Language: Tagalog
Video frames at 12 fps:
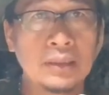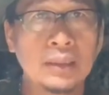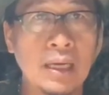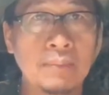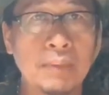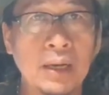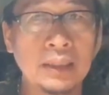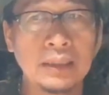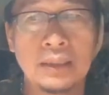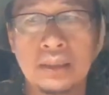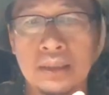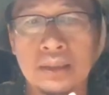dapat
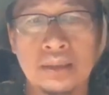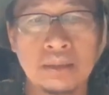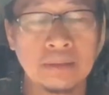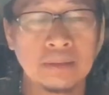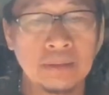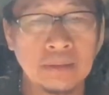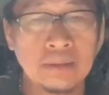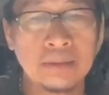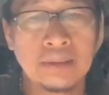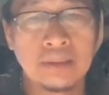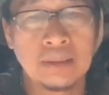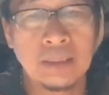
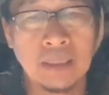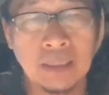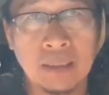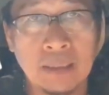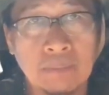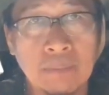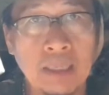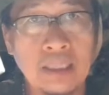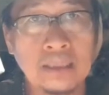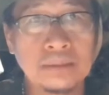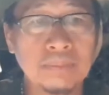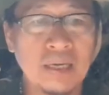na
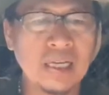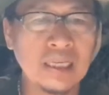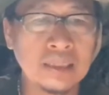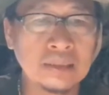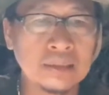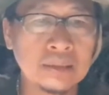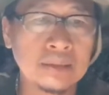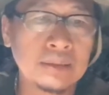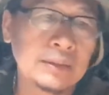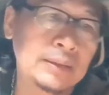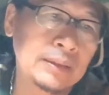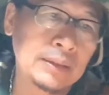maalis maalis
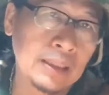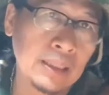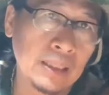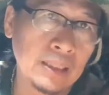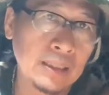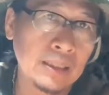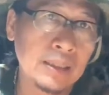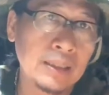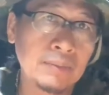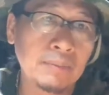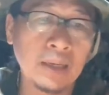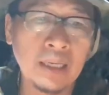
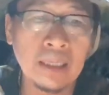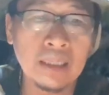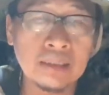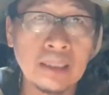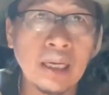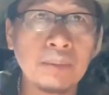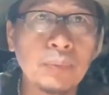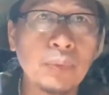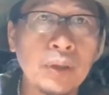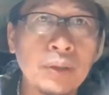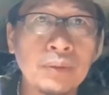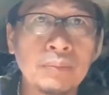eh magingat na lang po
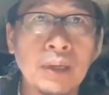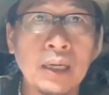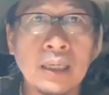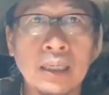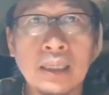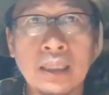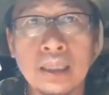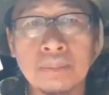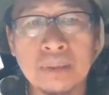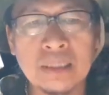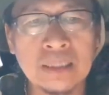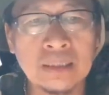kayo mga
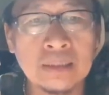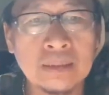kapatid